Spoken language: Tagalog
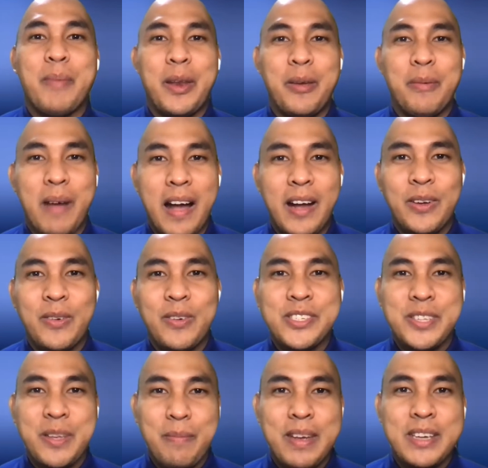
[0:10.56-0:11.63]
panibagong
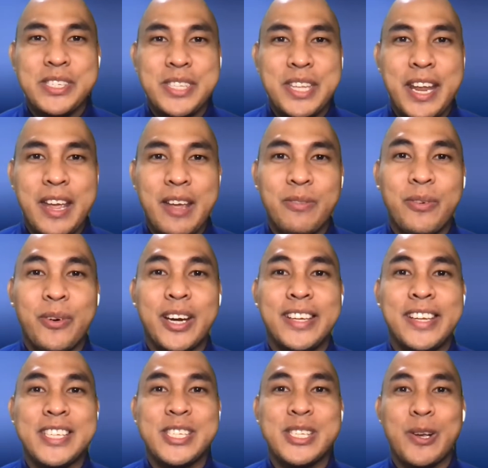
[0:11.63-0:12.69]
semestre for
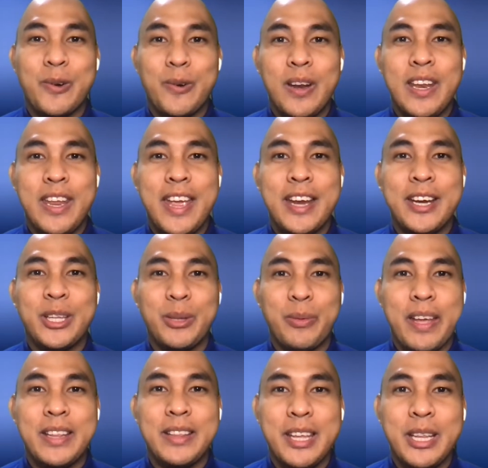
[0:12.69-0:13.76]
this school year
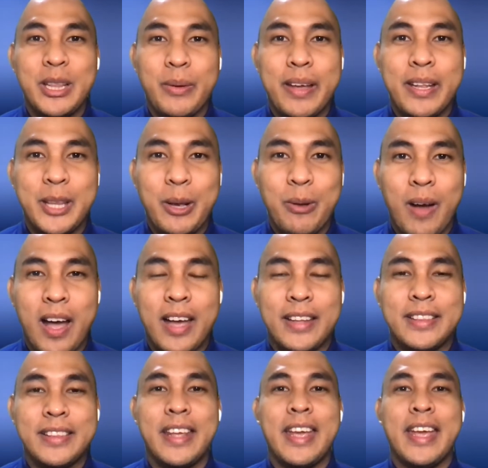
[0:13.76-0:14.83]

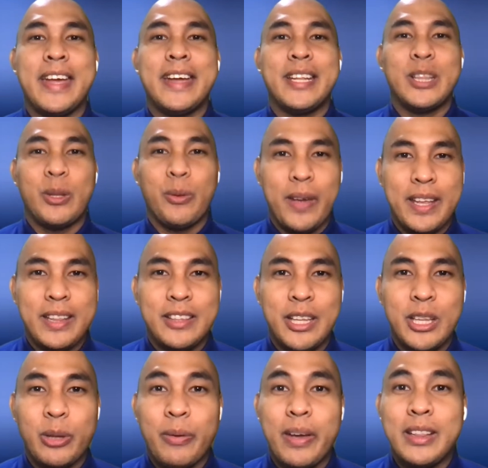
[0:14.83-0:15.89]

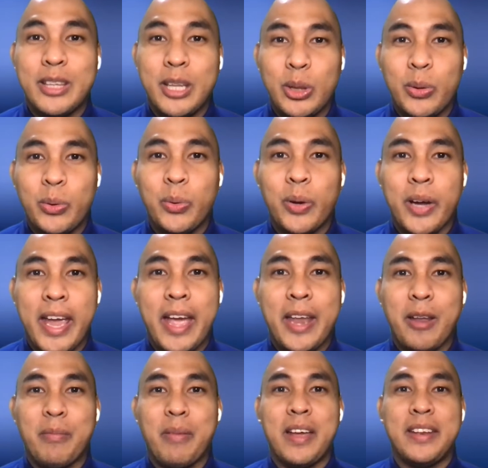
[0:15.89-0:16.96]
2021-2022.
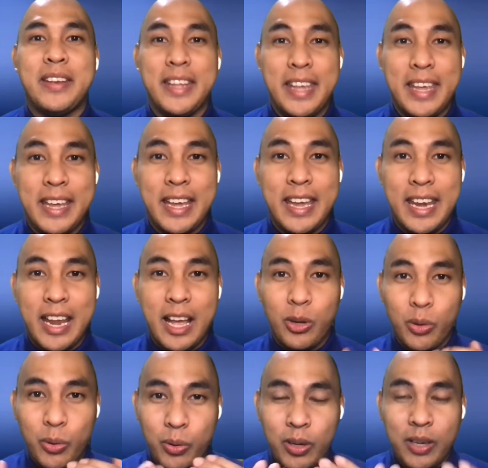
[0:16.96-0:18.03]
Kaya naman
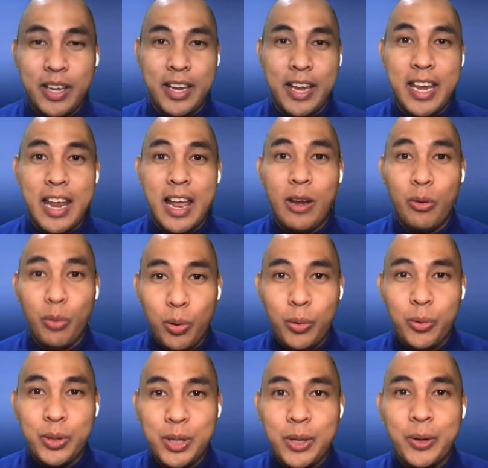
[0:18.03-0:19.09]
ikinag
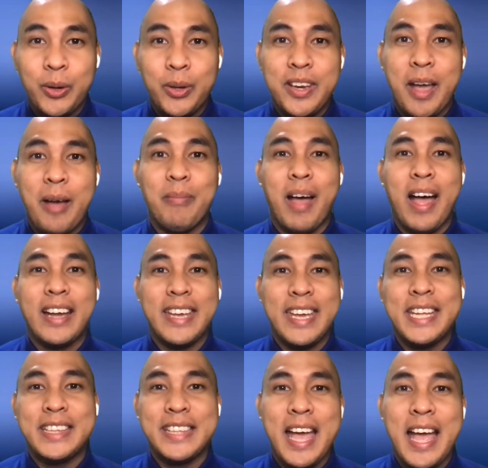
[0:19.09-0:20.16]
kinalulugod ko na
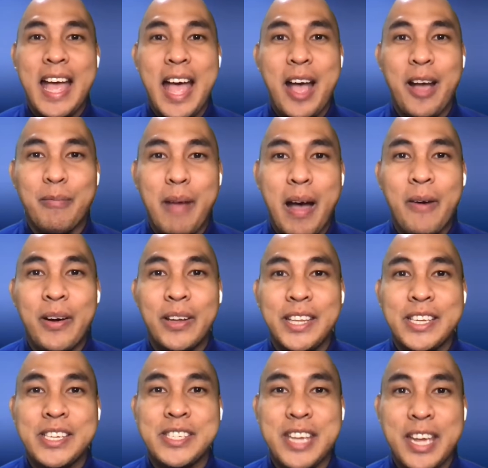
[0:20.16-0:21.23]
makita ang bawat
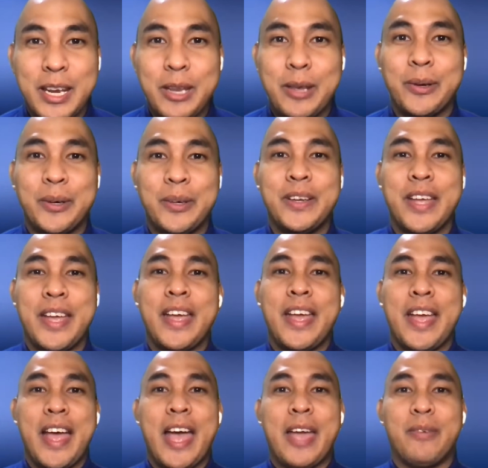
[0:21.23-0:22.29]
isa sa inyo.
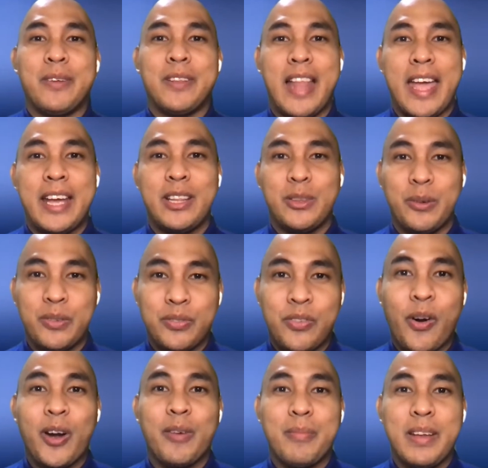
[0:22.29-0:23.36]
I would like to
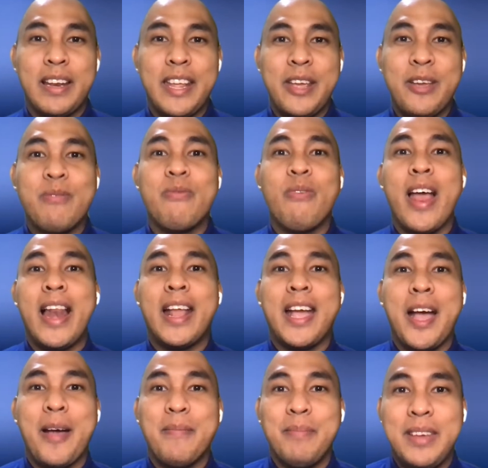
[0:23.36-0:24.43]
formally
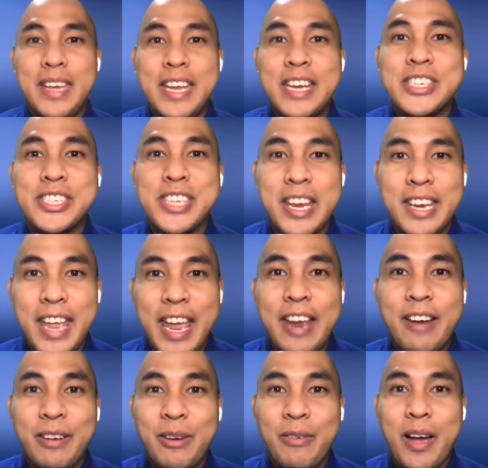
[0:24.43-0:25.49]
welcome each and
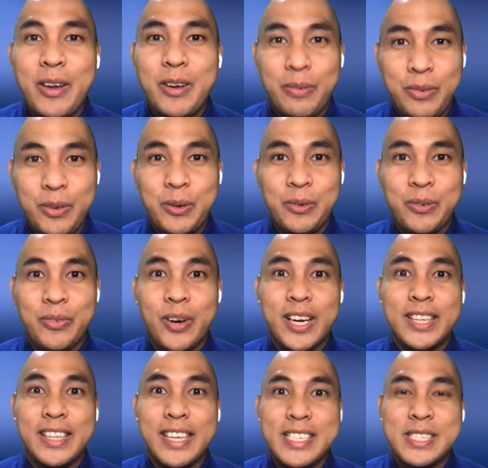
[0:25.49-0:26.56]
every one of you
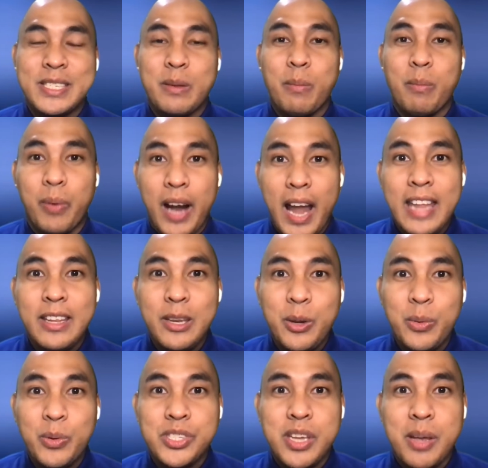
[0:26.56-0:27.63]
for this brand
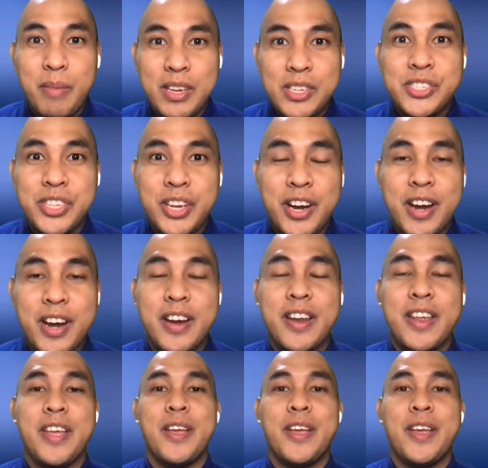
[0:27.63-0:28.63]
new semester